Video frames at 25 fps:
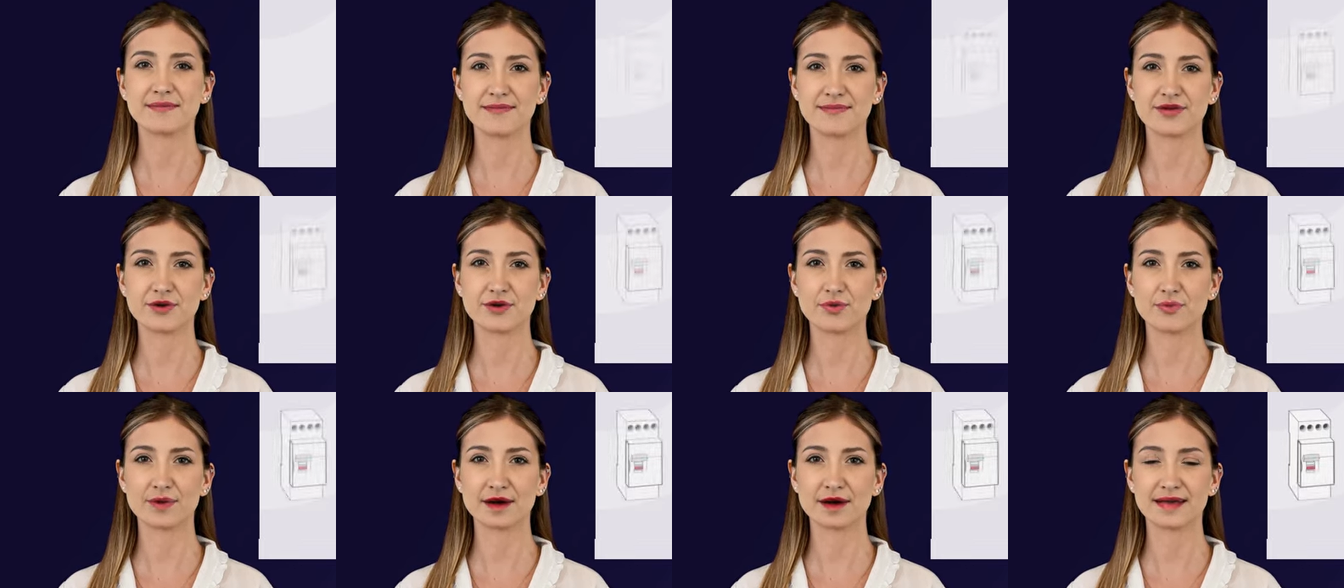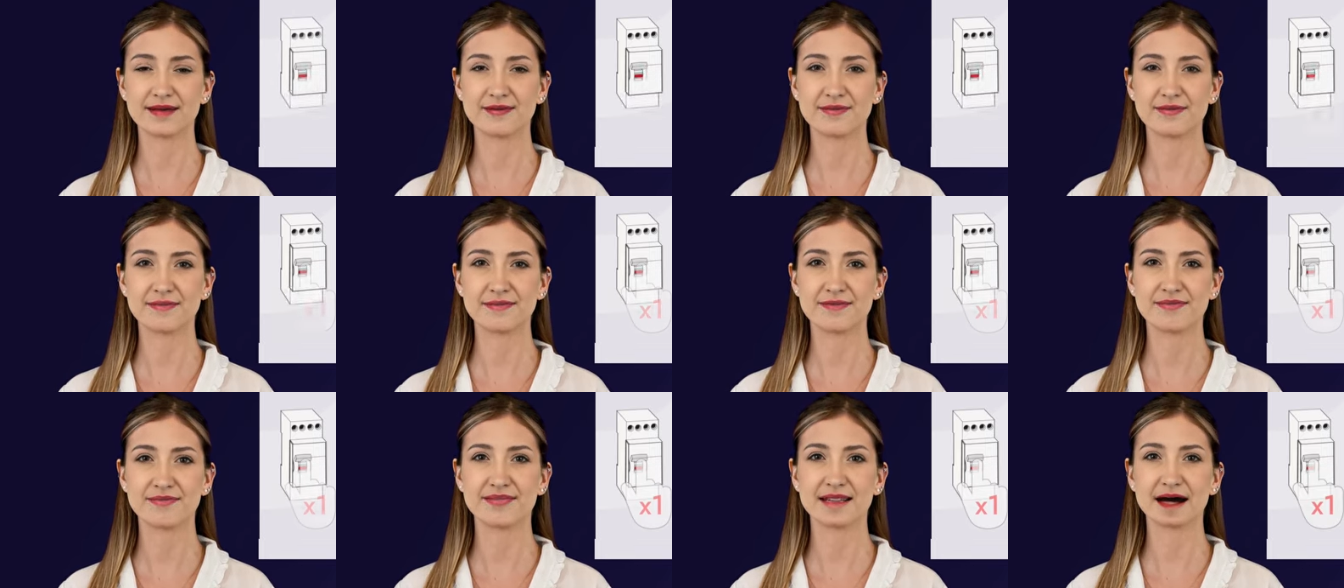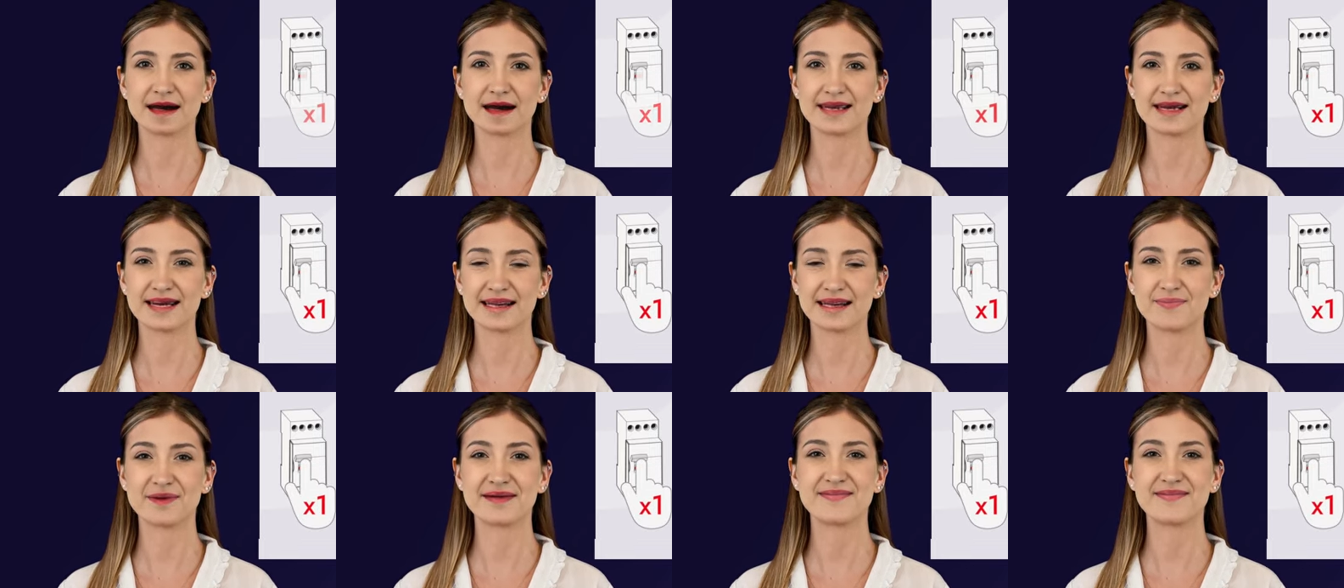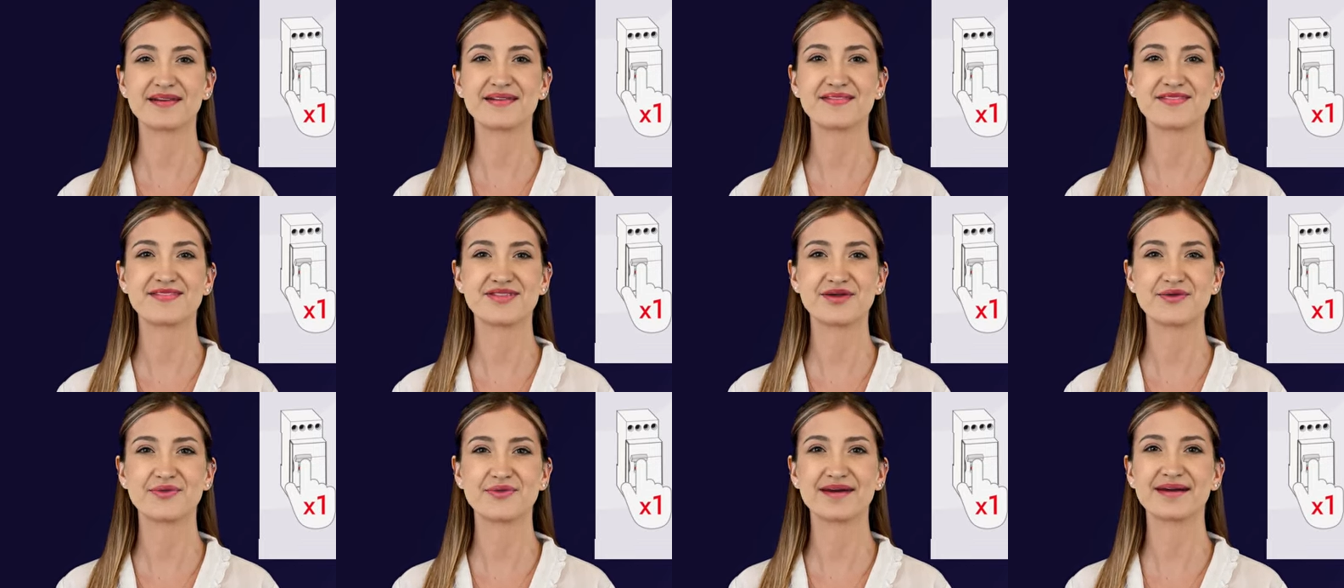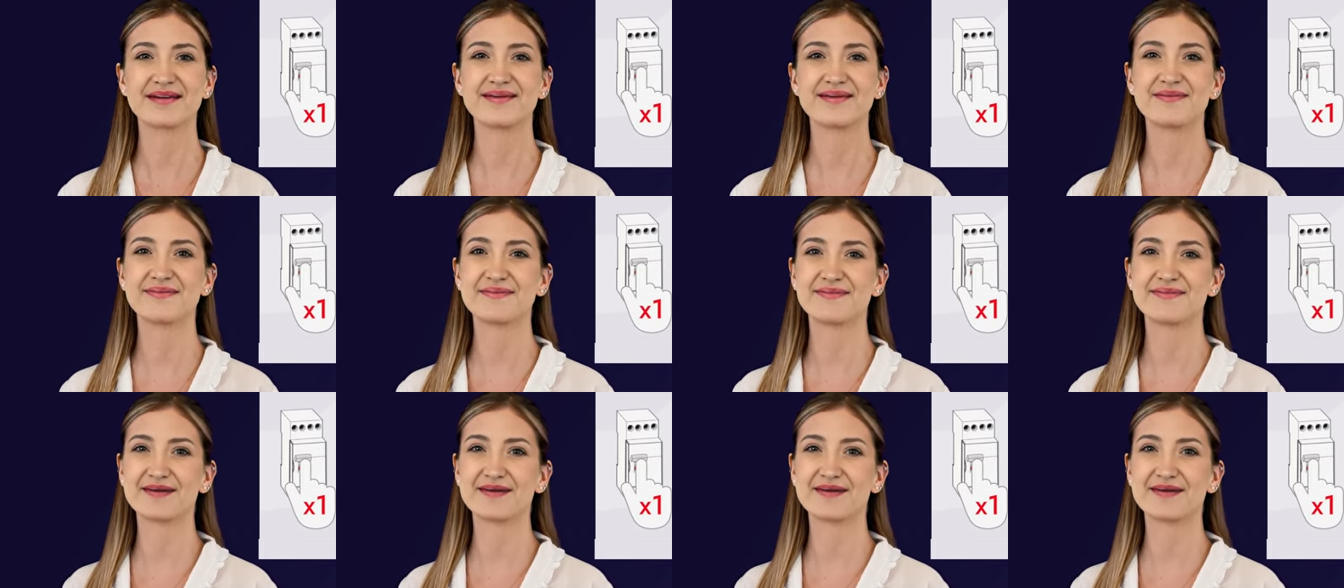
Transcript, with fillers: 2. Dare alimentazione.